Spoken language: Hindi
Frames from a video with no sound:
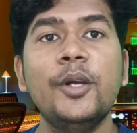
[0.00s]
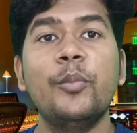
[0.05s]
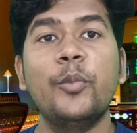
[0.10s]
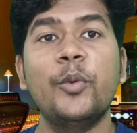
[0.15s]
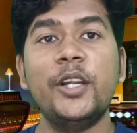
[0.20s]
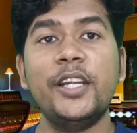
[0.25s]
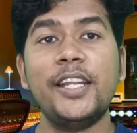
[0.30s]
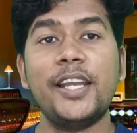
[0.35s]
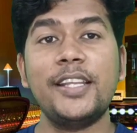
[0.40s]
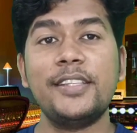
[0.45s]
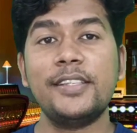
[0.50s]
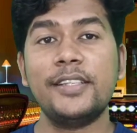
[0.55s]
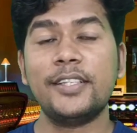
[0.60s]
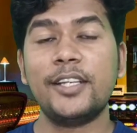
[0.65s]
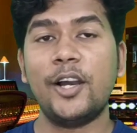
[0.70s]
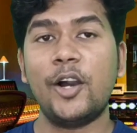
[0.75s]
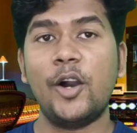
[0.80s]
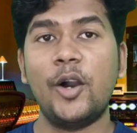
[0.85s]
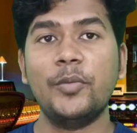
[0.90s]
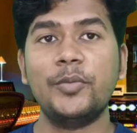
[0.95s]
मोनिटाइजेशन
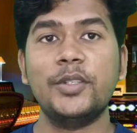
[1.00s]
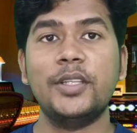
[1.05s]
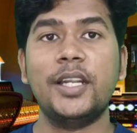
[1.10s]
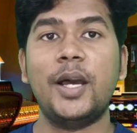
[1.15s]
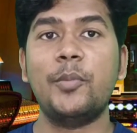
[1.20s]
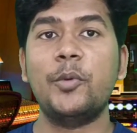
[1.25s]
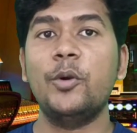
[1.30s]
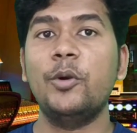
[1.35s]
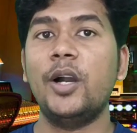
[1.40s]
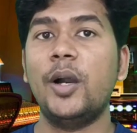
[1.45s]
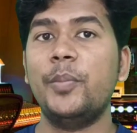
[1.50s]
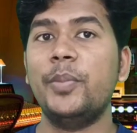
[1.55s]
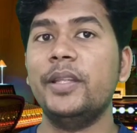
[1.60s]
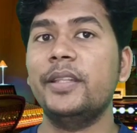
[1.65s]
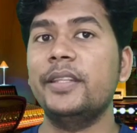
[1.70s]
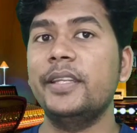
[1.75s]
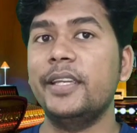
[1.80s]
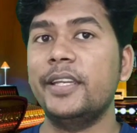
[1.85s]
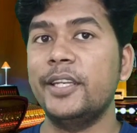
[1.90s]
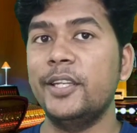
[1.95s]
का ऑप्शन आपको वहाँ पे
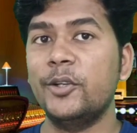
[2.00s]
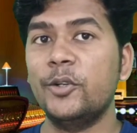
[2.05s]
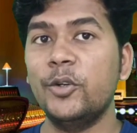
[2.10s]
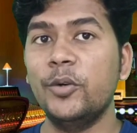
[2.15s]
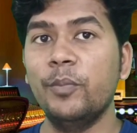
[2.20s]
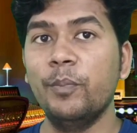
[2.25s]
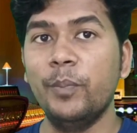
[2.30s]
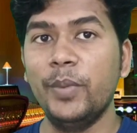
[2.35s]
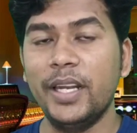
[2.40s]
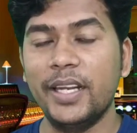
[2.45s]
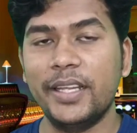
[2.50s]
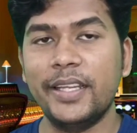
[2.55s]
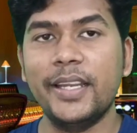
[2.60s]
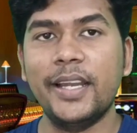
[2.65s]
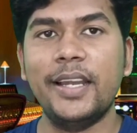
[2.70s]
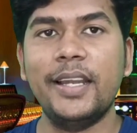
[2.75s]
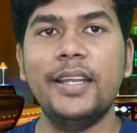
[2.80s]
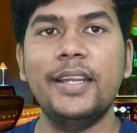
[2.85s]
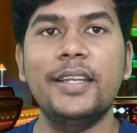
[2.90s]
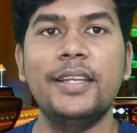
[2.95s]
देखने को मिल
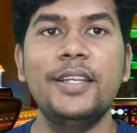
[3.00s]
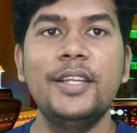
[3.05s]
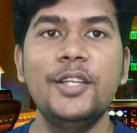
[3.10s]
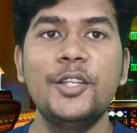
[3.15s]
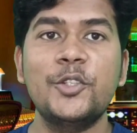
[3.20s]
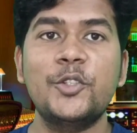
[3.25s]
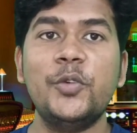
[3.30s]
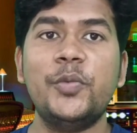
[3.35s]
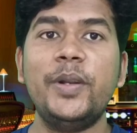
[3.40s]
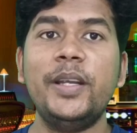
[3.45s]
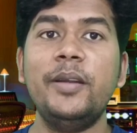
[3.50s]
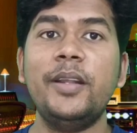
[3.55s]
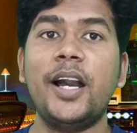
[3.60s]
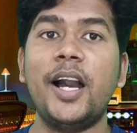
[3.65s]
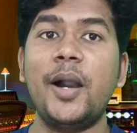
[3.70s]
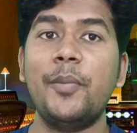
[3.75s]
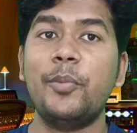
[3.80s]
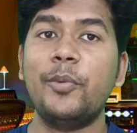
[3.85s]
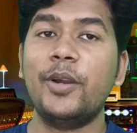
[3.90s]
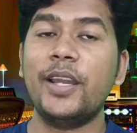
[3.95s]
गया है सो so फ्रेंड
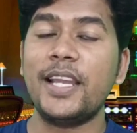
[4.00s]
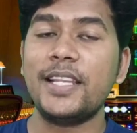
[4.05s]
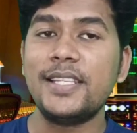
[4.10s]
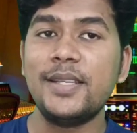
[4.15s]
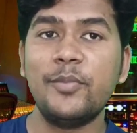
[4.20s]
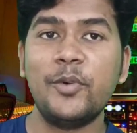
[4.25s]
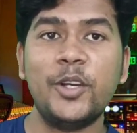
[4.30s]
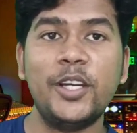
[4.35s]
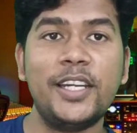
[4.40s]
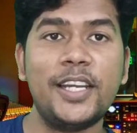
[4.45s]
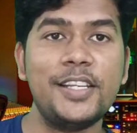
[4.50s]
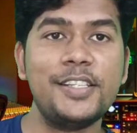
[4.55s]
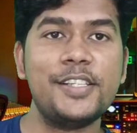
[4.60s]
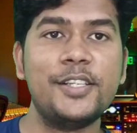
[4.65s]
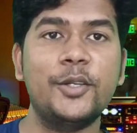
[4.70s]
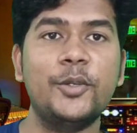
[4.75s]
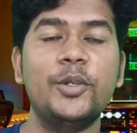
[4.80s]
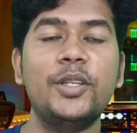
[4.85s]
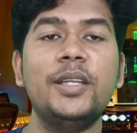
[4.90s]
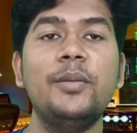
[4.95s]
आप कैसे मोनिटाइज
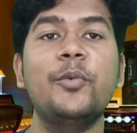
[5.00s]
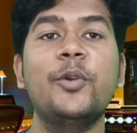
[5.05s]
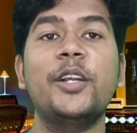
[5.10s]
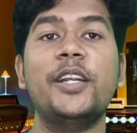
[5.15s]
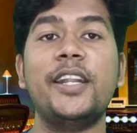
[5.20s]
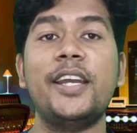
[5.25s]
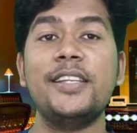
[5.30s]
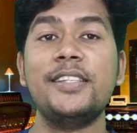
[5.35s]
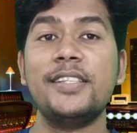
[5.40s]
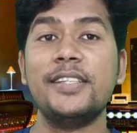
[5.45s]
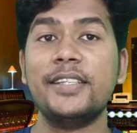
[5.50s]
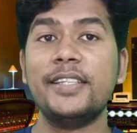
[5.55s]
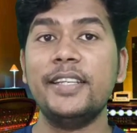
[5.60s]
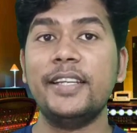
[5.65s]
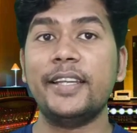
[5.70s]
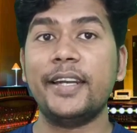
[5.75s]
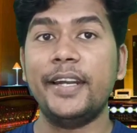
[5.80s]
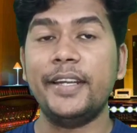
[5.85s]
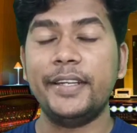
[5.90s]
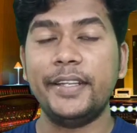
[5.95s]
करोगे मोनिटाइजेशन की
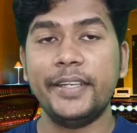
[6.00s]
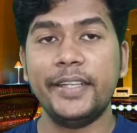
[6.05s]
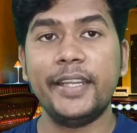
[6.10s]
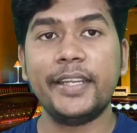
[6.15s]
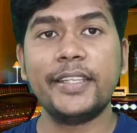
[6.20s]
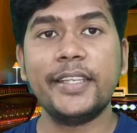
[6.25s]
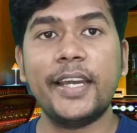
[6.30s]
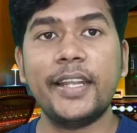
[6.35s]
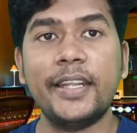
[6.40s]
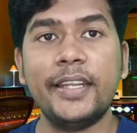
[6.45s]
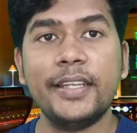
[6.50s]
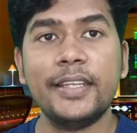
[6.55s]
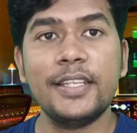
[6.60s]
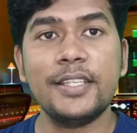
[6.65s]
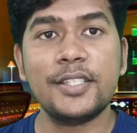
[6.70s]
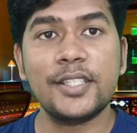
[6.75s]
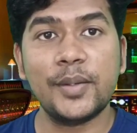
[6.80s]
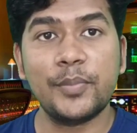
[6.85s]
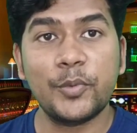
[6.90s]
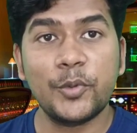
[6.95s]
क्राइटेरिया क्या रहेगी
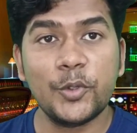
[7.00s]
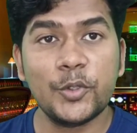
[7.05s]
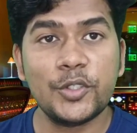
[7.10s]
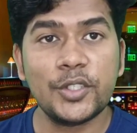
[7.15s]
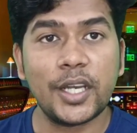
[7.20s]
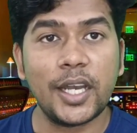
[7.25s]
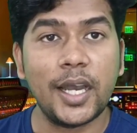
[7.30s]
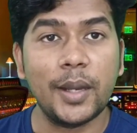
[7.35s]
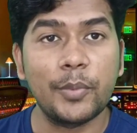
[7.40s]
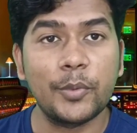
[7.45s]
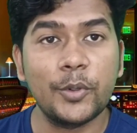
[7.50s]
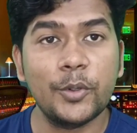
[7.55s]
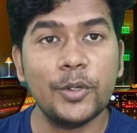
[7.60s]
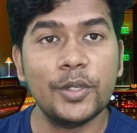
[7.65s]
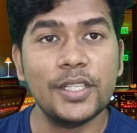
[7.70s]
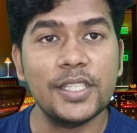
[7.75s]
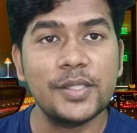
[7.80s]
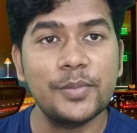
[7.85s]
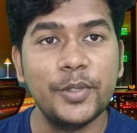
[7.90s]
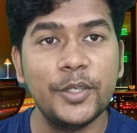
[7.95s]
सब कुछ आपको
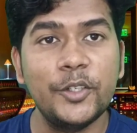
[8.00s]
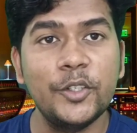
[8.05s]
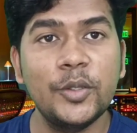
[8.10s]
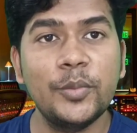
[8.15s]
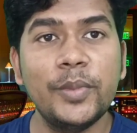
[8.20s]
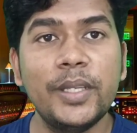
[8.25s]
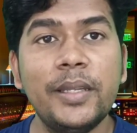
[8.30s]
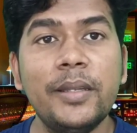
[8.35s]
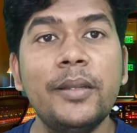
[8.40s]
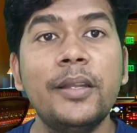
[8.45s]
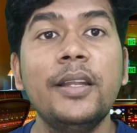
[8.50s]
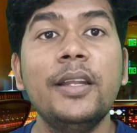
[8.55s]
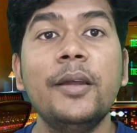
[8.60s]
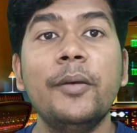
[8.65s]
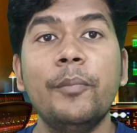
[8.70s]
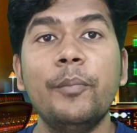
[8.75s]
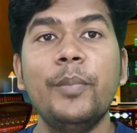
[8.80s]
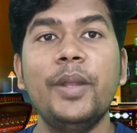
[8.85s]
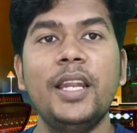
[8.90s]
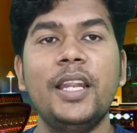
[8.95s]
इस वीडियो में
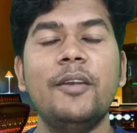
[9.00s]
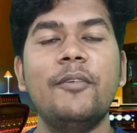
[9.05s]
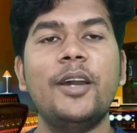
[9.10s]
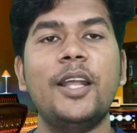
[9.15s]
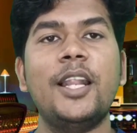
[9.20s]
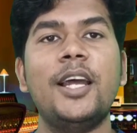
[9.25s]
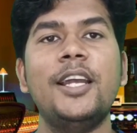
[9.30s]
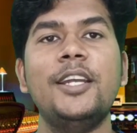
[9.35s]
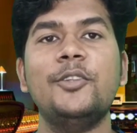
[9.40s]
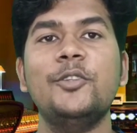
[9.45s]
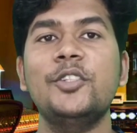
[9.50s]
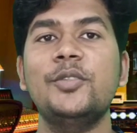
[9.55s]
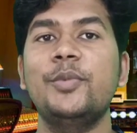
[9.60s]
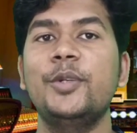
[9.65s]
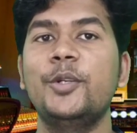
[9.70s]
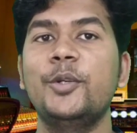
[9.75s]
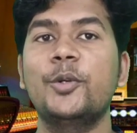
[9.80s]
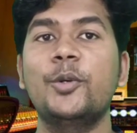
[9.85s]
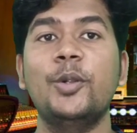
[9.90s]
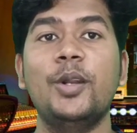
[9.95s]
मिलने वाला है तो इस
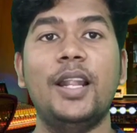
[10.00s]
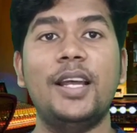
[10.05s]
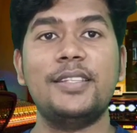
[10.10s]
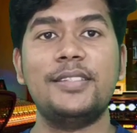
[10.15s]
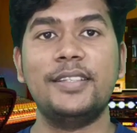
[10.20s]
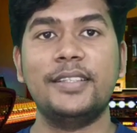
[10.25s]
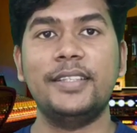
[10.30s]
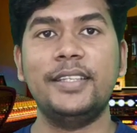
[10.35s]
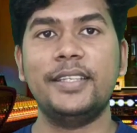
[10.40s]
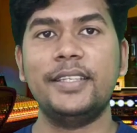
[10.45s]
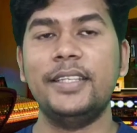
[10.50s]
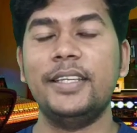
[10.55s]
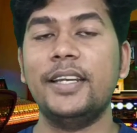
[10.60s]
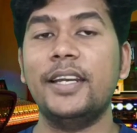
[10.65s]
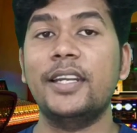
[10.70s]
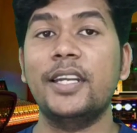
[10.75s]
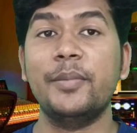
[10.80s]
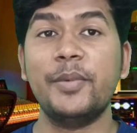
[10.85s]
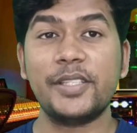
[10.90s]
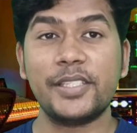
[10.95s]
वीडियो को लास्ट तक
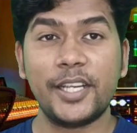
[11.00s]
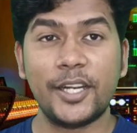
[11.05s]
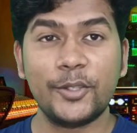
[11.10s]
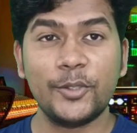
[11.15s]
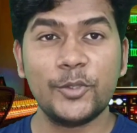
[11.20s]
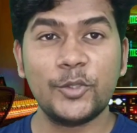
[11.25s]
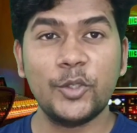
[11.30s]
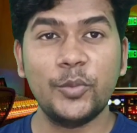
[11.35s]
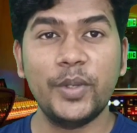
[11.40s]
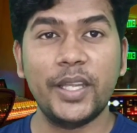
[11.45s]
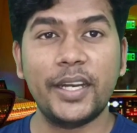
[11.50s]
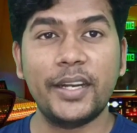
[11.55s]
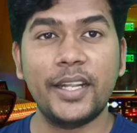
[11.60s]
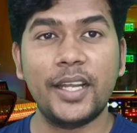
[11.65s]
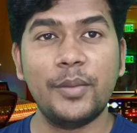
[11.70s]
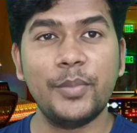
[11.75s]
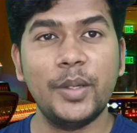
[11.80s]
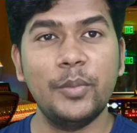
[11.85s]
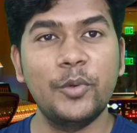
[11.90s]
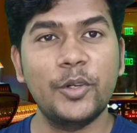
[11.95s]
देखिएगा नमस्कार दोस्तों मेरा
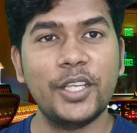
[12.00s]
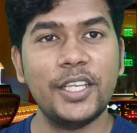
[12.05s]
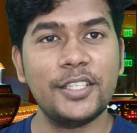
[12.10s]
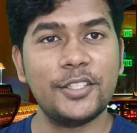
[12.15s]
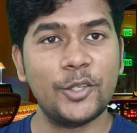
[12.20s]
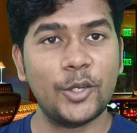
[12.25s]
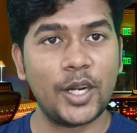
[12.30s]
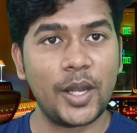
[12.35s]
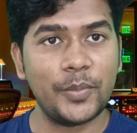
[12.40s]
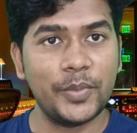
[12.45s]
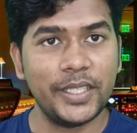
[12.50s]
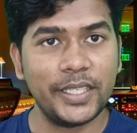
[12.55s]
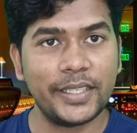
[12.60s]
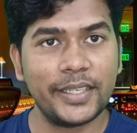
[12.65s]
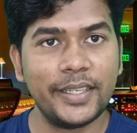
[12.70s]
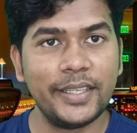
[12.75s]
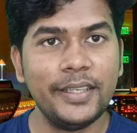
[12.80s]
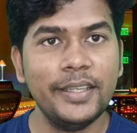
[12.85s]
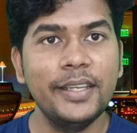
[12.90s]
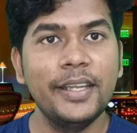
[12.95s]
नाम है मुकेश और आप देख
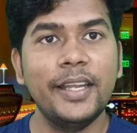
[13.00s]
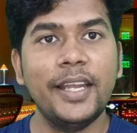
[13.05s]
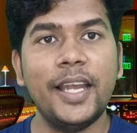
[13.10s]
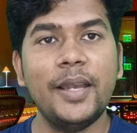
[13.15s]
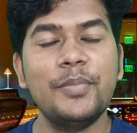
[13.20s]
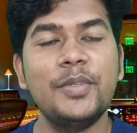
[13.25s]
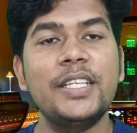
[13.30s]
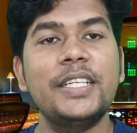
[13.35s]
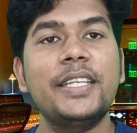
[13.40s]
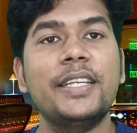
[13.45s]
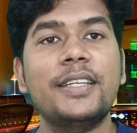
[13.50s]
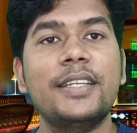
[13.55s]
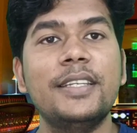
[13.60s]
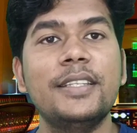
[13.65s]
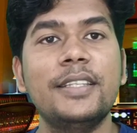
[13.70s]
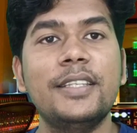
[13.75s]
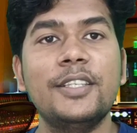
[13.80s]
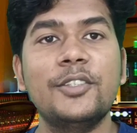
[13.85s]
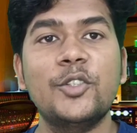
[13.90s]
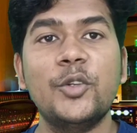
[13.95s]
रहे हैं एम टेक
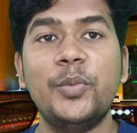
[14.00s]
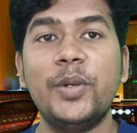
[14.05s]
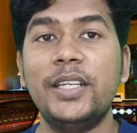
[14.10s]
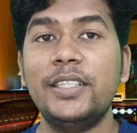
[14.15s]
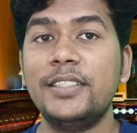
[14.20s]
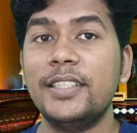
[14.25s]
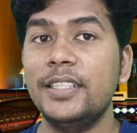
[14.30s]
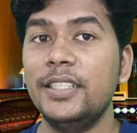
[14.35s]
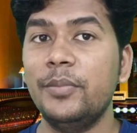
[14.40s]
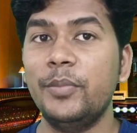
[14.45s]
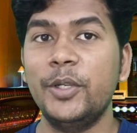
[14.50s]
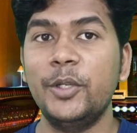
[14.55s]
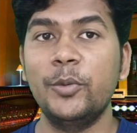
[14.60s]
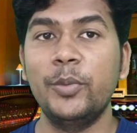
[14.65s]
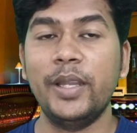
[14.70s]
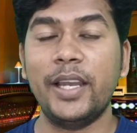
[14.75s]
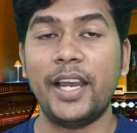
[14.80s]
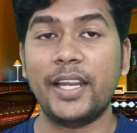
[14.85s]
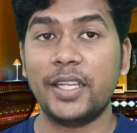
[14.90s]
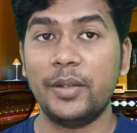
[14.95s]
हिंदी सो फ्रेंड चलिए वीडियो
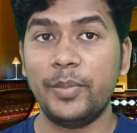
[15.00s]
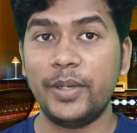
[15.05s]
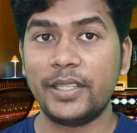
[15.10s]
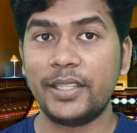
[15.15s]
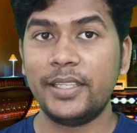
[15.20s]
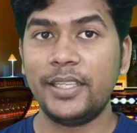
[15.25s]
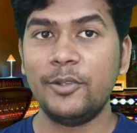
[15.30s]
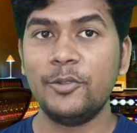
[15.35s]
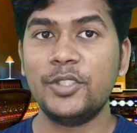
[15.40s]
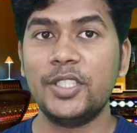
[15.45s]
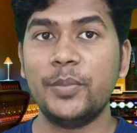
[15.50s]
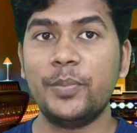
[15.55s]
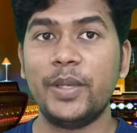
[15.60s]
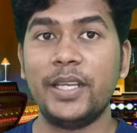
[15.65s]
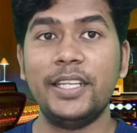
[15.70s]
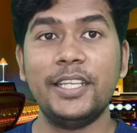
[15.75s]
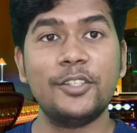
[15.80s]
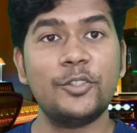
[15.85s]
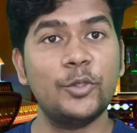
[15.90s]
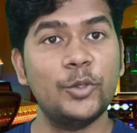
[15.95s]
में आगे बढ़ते हैं उससे
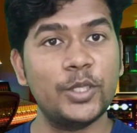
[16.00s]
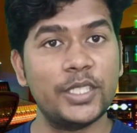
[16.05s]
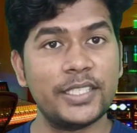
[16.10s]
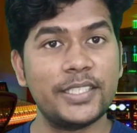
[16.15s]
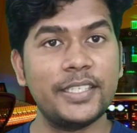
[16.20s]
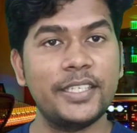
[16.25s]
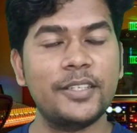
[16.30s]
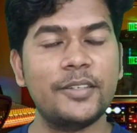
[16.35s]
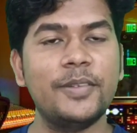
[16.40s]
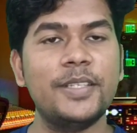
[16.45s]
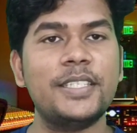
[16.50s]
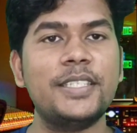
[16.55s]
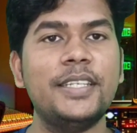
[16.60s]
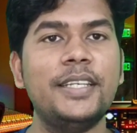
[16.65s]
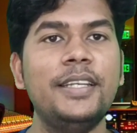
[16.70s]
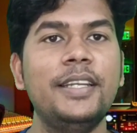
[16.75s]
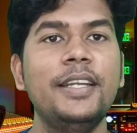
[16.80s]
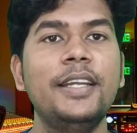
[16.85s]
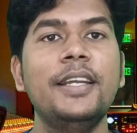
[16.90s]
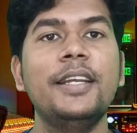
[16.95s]
पहले एक छोटी सी रिक्वेस्ट
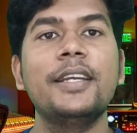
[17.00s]
है